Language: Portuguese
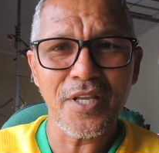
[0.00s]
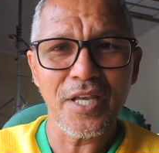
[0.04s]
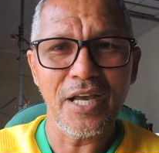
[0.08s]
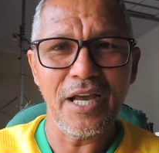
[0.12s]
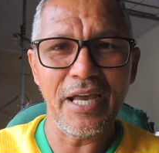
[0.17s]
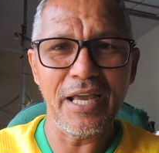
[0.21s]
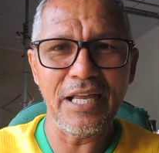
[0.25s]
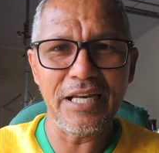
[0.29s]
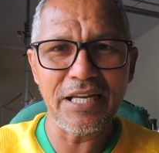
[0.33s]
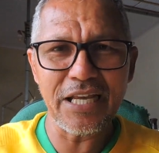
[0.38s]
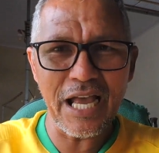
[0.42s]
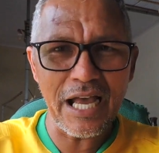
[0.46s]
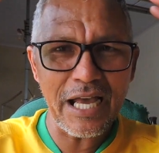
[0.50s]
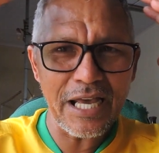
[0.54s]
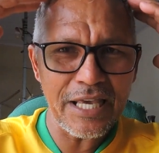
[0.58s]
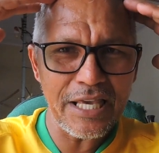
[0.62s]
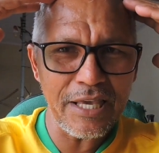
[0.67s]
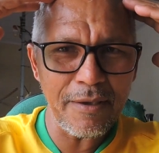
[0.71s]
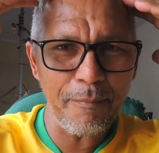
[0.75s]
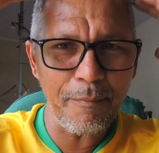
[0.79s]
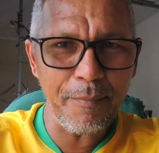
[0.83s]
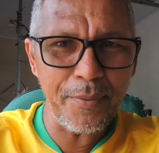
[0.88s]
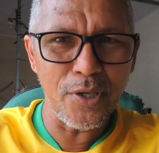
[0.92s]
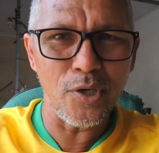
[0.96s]
aí ele
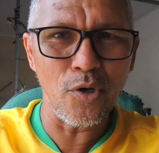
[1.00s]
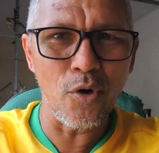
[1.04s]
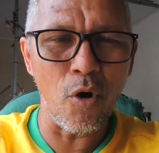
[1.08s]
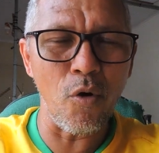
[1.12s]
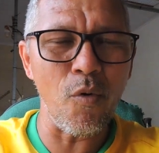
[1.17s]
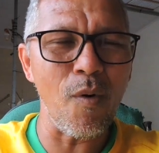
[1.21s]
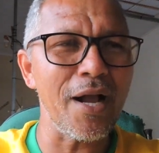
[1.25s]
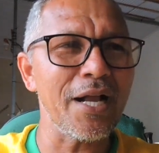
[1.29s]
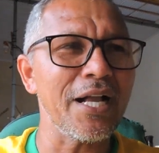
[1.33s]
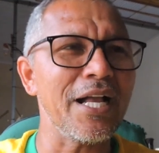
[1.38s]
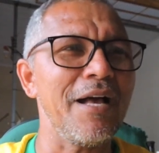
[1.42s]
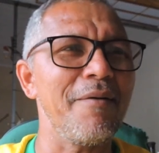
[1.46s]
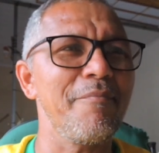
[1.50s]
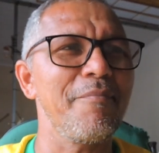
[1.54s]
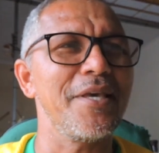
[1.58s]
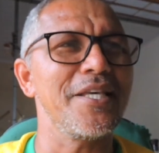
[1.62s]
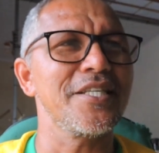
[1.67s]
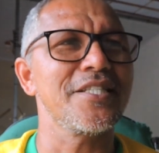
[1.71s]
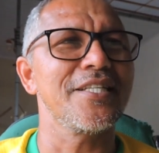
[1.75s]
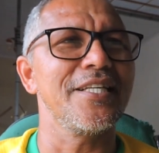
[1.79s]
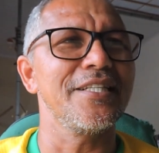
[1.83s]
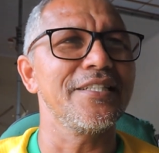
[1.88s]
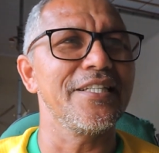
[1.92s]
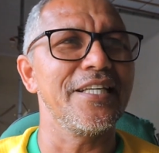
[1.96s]
arrepiou a
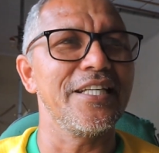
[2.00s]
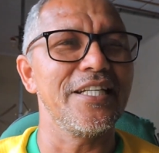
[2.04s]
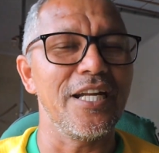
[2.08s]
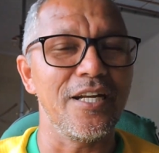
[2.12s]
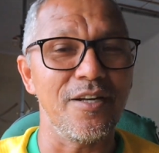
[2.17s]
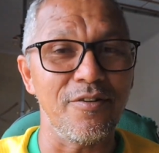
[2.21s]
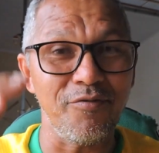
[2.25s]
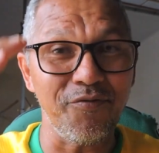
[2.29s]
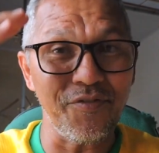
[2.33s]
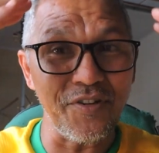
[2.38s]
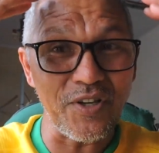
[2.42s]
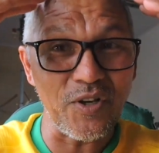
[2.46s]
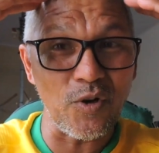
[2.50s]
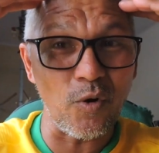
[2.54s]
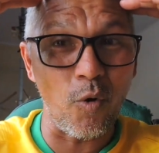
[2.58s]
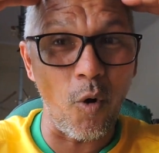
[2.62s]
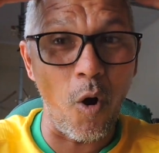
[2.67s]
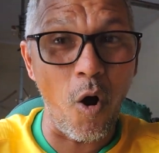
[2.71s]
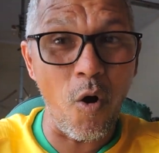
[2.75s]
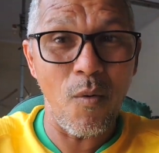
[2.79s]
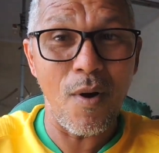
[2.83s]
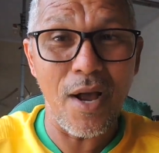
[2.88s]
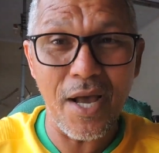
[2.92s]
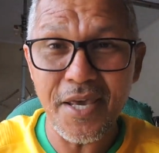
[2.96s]
cabeça dele, ele
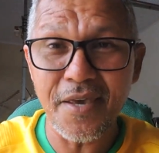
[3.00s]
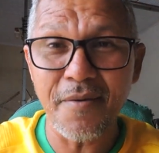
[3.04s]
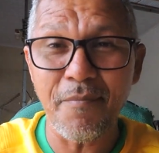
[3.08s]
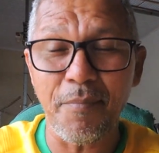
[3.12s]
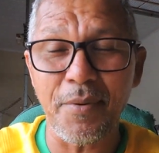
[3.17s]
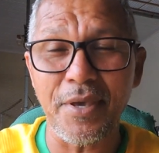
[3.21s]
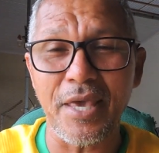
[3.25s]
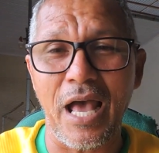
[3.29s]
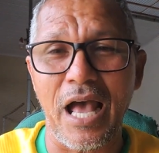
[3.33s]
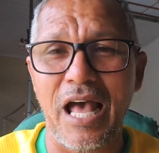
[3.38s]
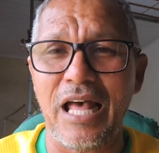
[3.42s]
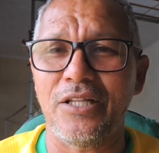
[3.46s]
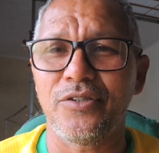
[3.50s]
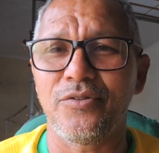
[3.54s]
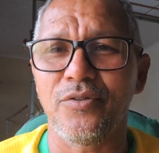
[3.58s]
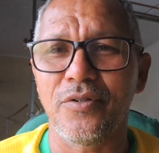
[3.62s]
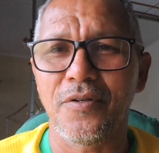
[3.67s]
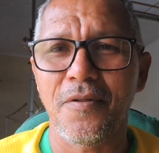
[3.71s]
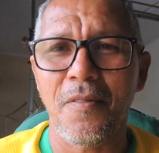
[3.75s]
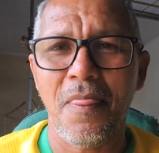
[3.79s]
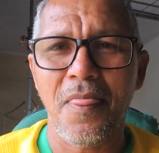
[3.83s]
ficou arrepiado.